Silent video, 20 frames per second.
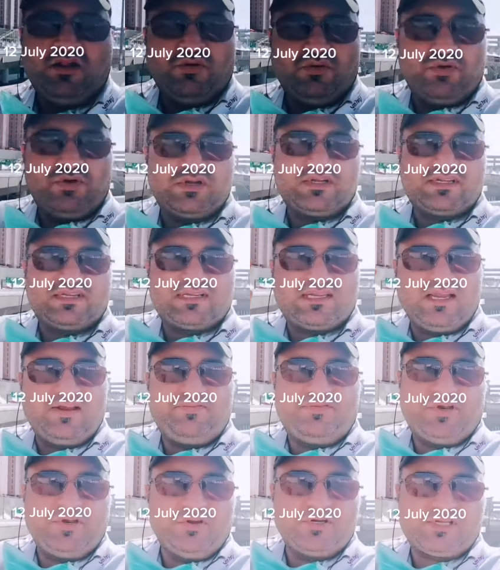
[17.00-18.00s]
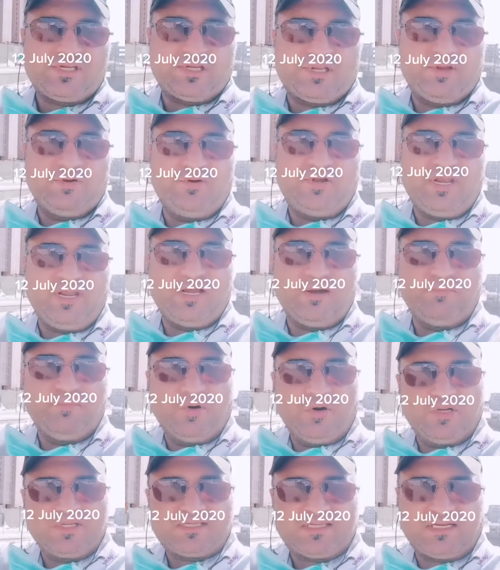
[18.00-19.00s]
और सेफ्टी और सिक्योरिटी का
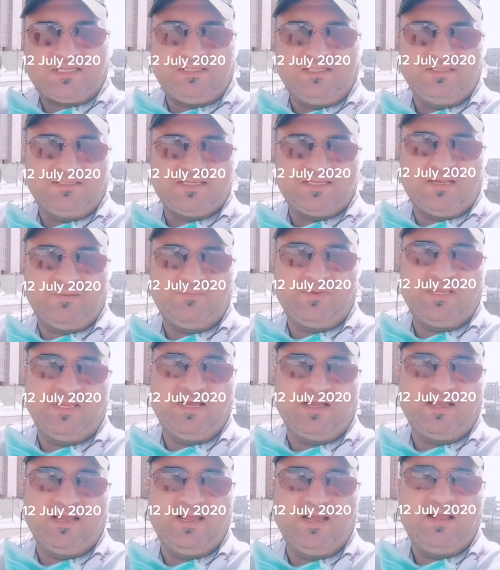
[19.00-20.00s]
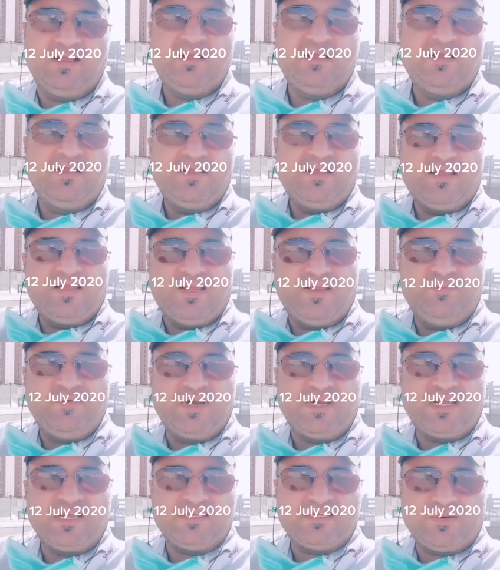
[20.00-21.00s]
बहुत सख्त इंतज़ाम किया गया
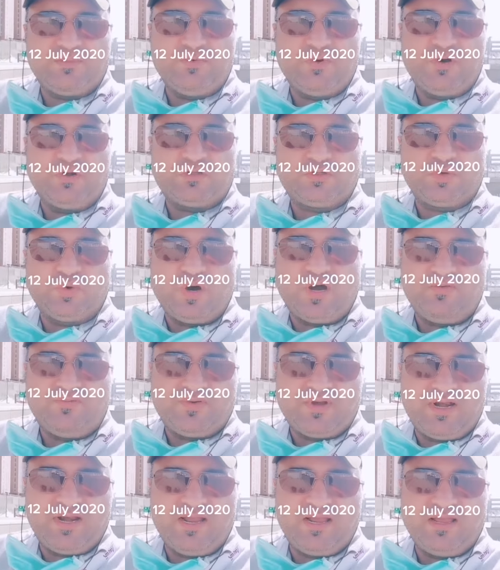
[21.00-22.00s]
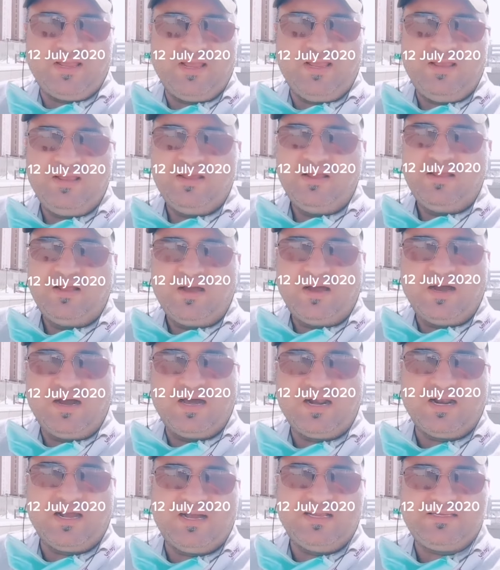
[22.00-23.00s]
इवन के जब वो लोग तोाफ़ करेंगे
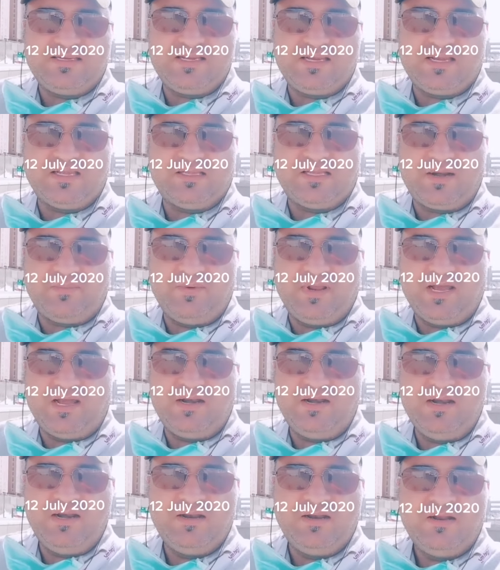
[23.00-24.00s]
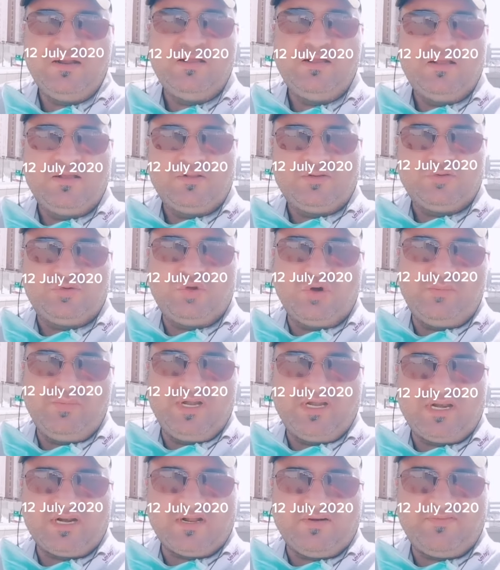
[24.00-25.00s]
हर हाजी के दरमियान दो
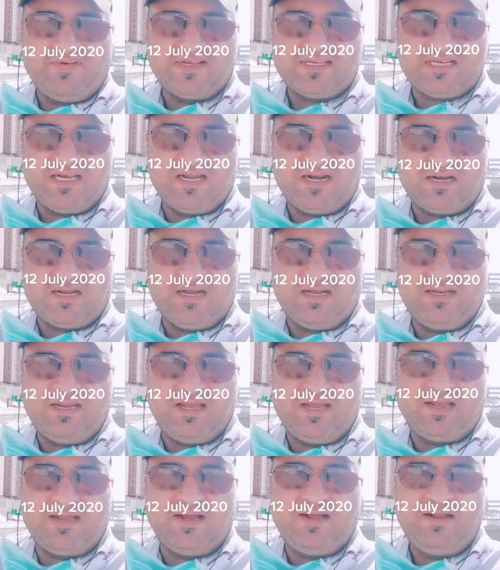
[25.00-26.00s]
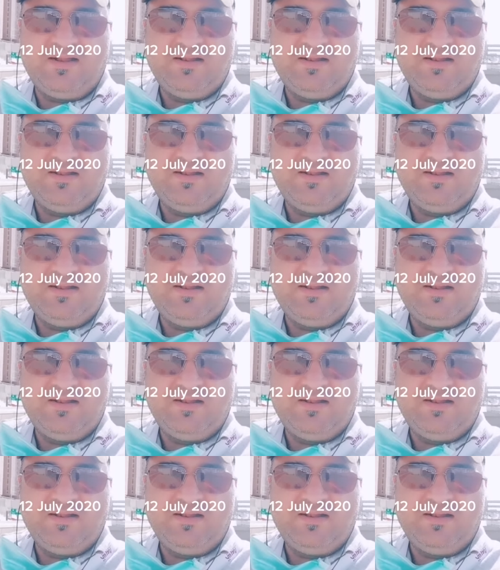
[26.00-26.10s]
मीटर का फासला रखा जाएगा